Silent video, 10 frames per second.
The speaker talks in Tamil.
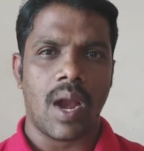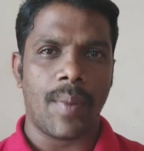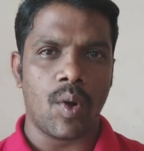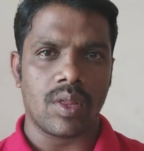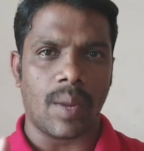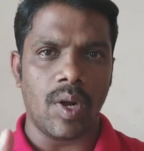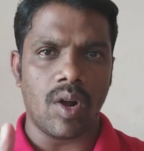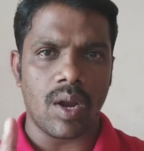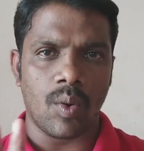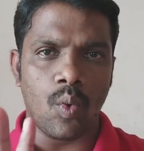அப்போ ஒரு
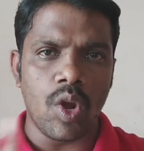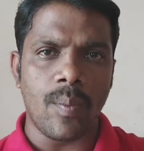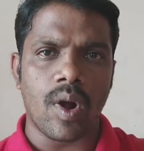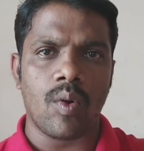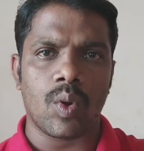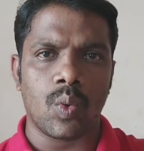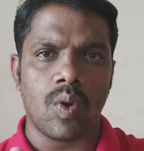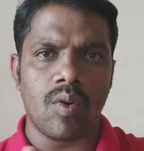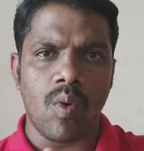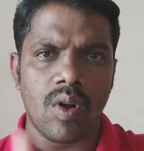தமிழோட ஊறி போன ஒரு
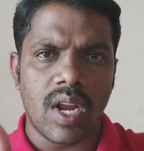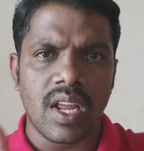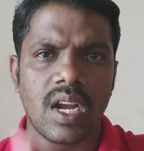உணர்வு உங்கள்கிட்ட